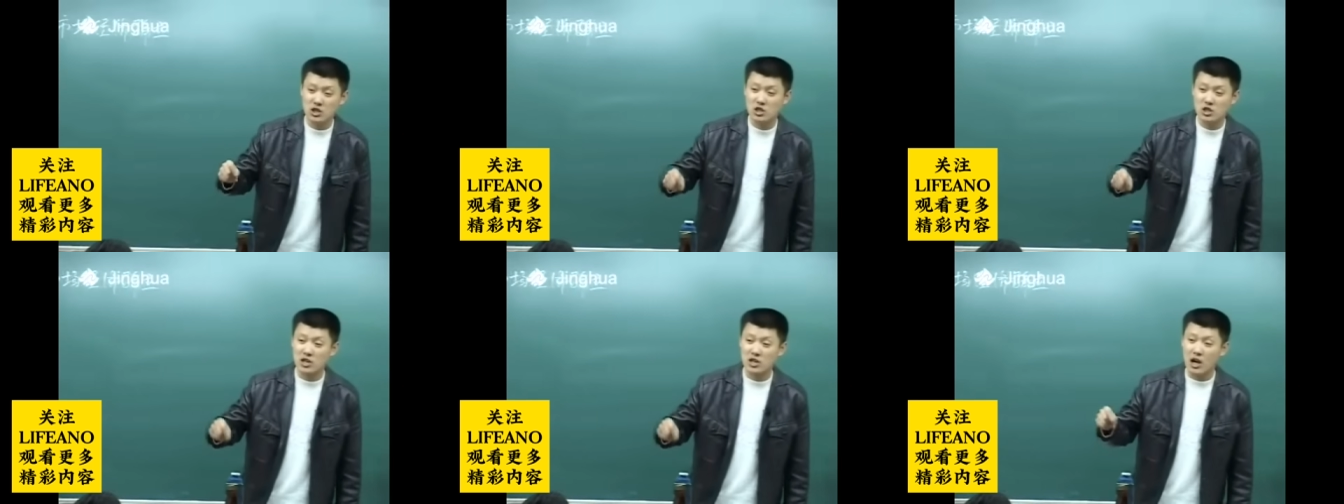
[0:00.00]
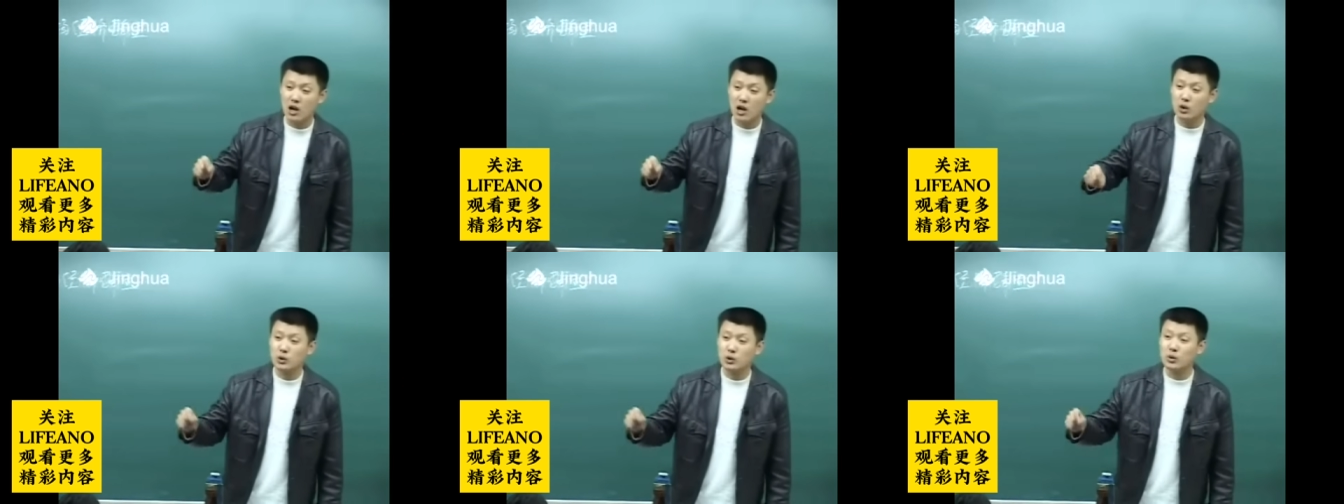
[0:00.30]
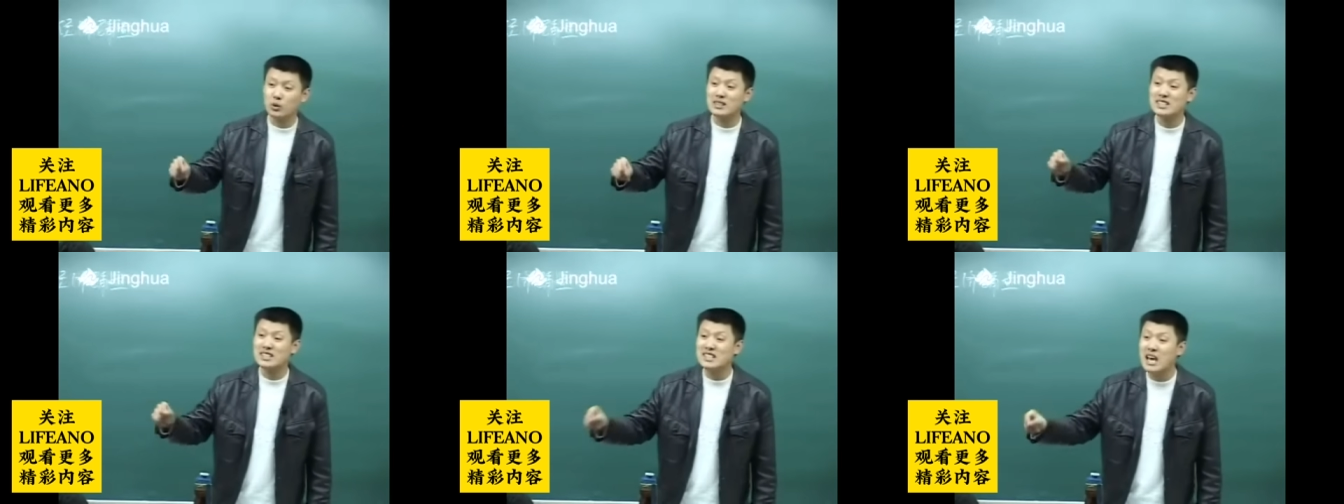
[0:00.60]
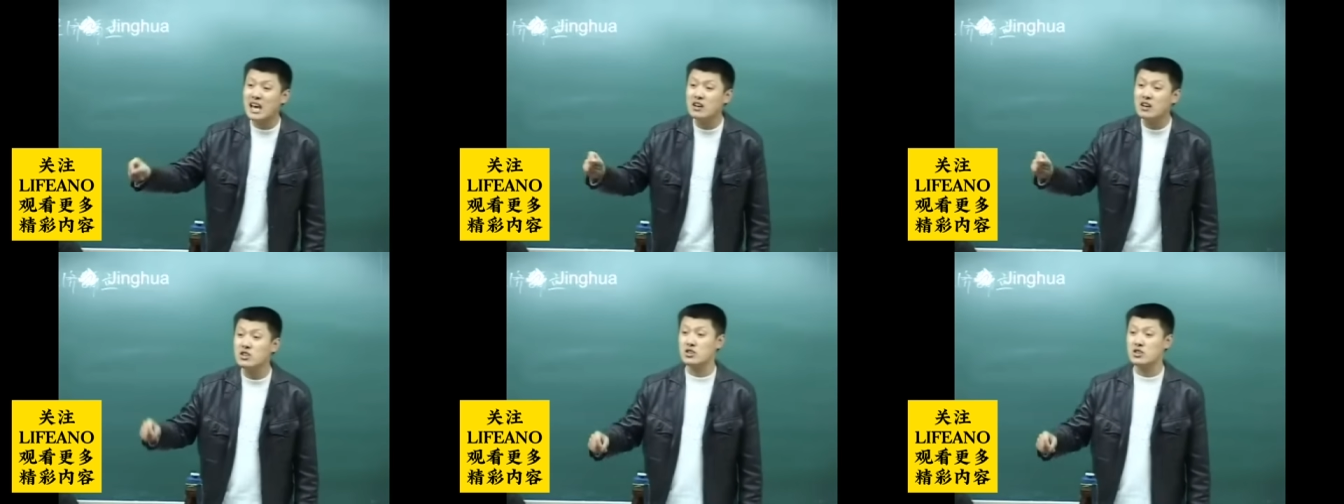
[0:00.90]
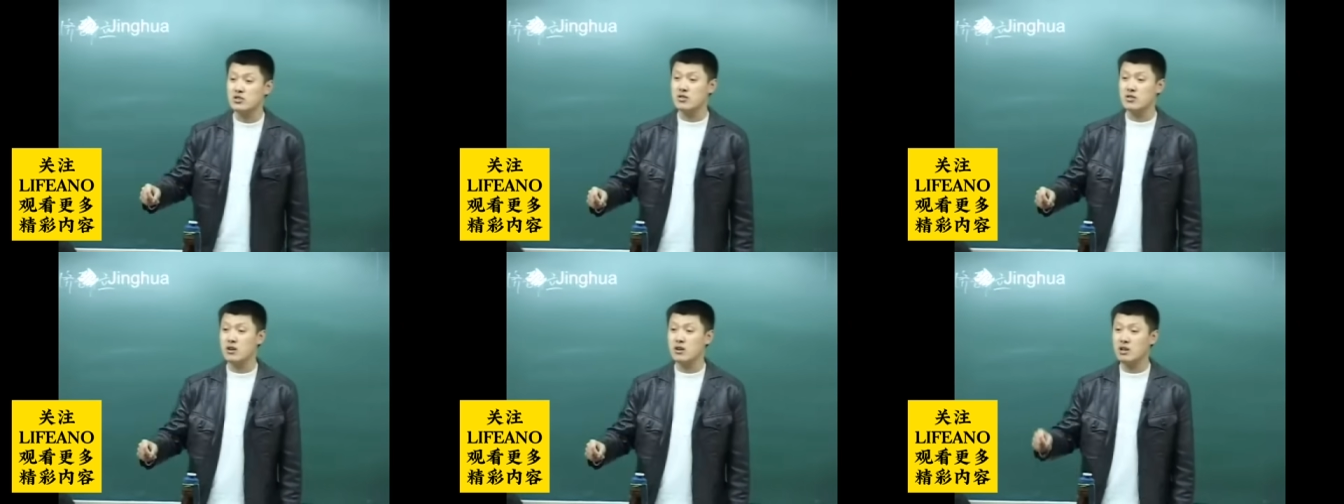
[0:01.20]
市市长，好多都是兼
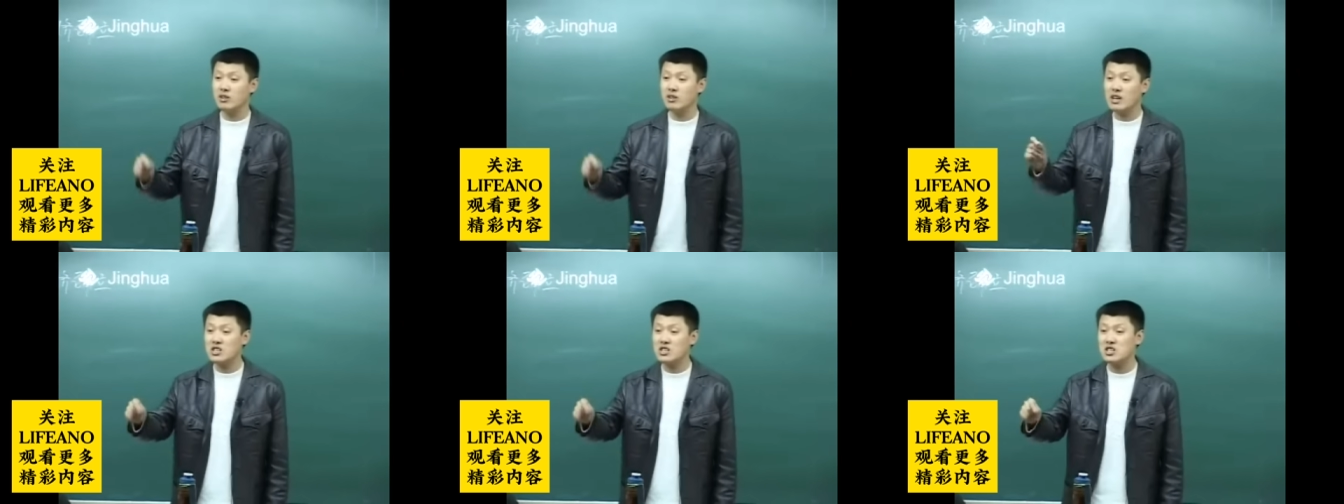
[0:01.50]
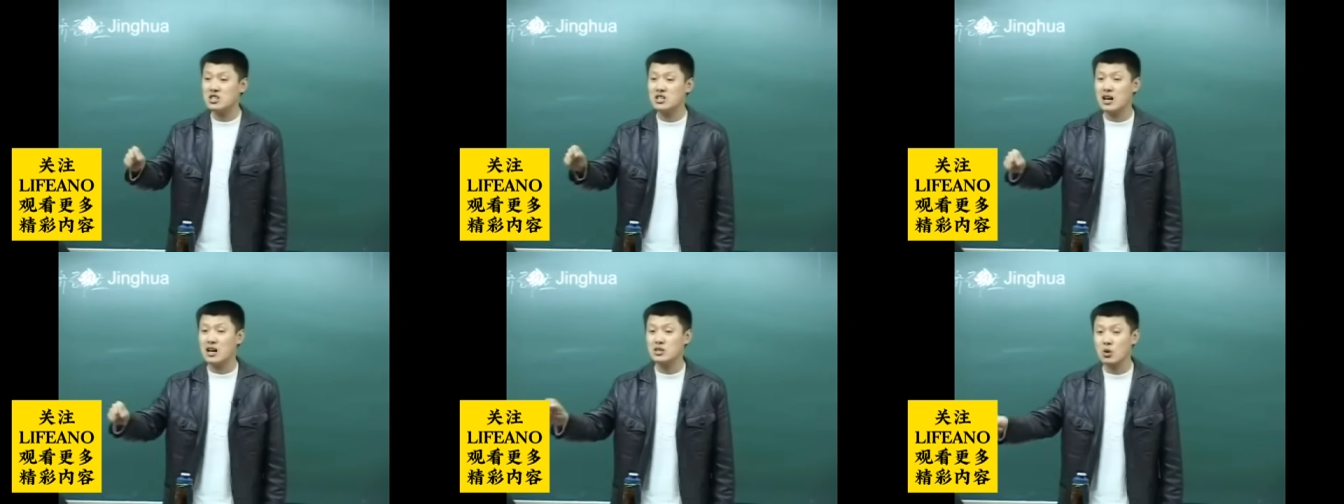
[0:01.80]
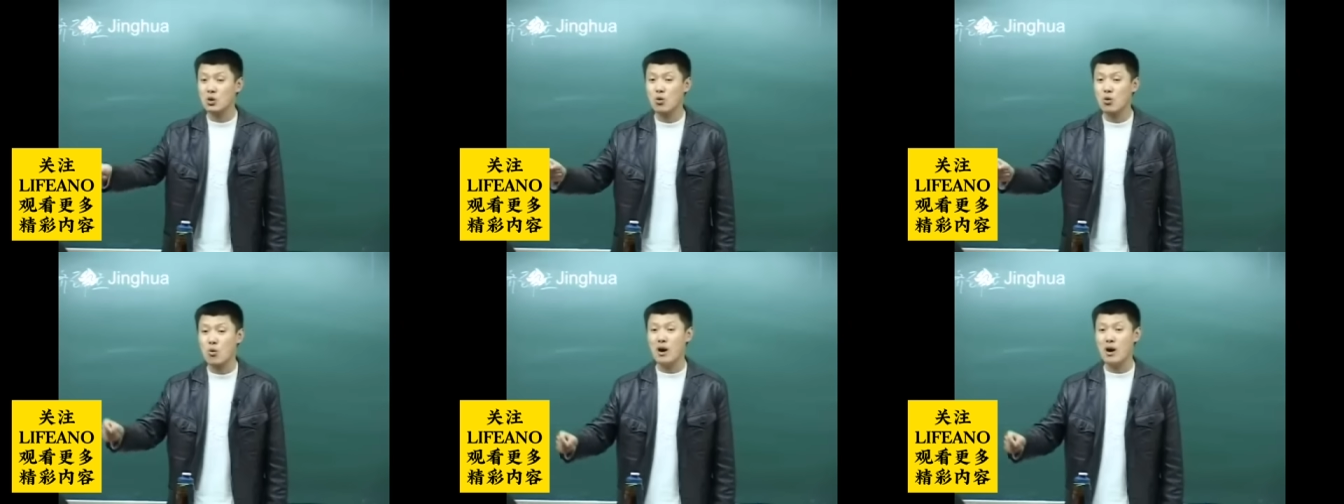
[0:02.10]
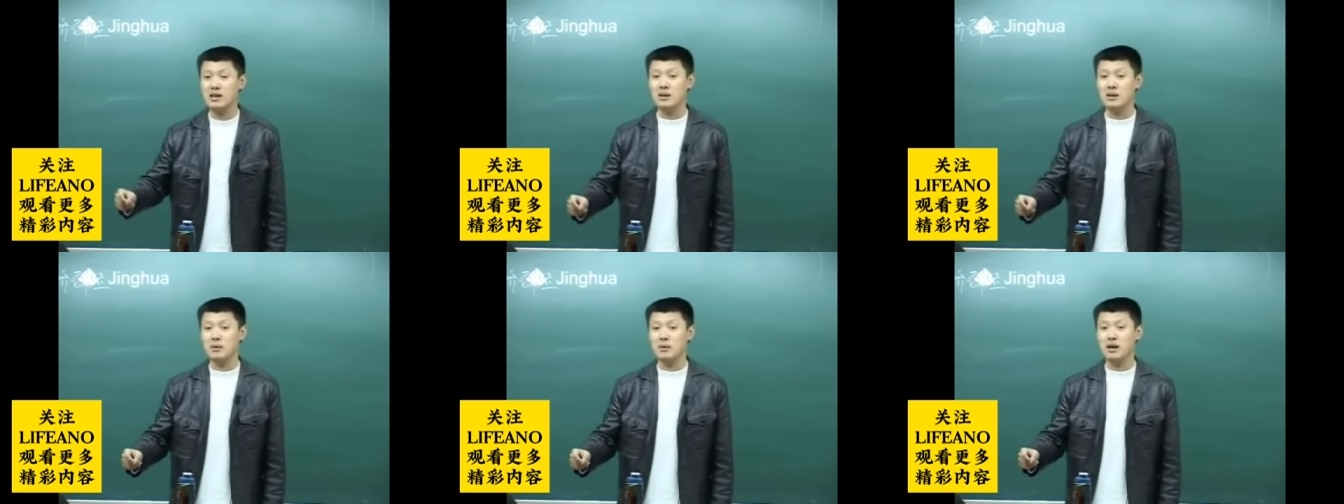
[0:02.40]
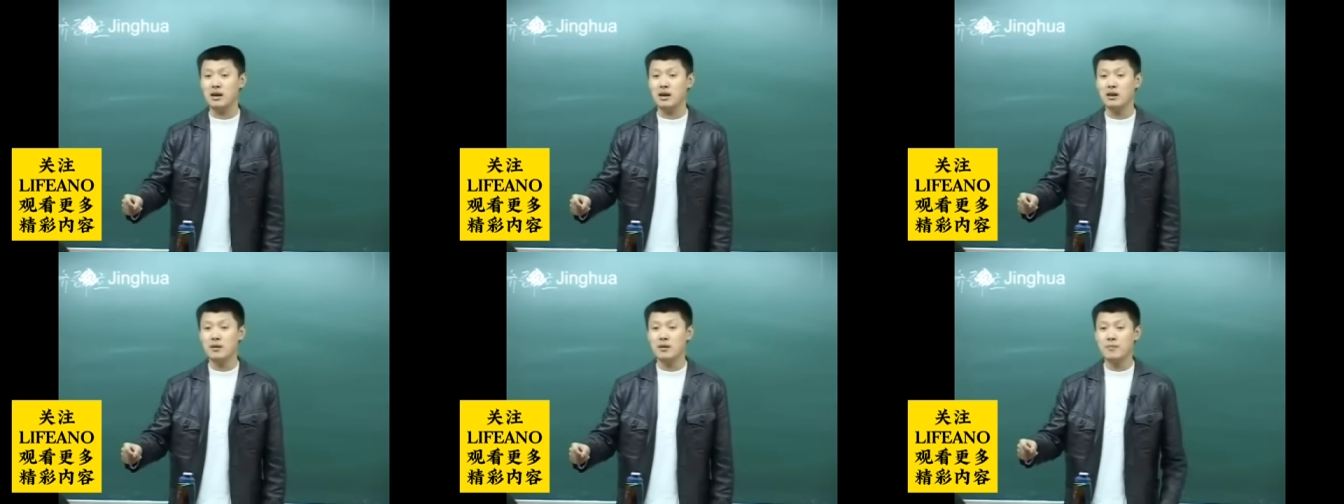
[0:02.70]
职，因为他市长就是管什么
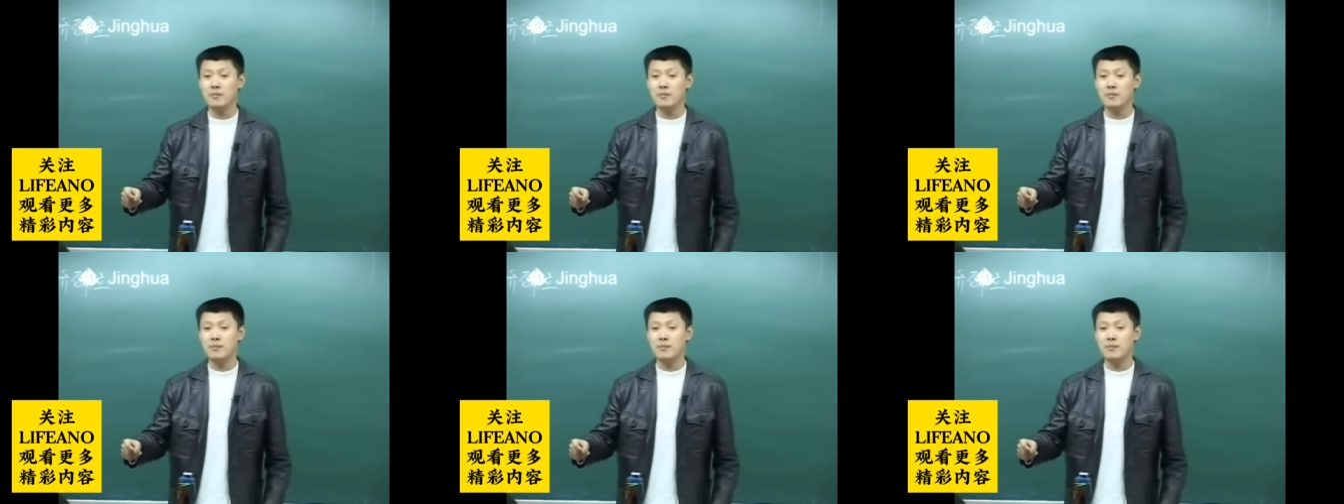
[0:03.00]
呀，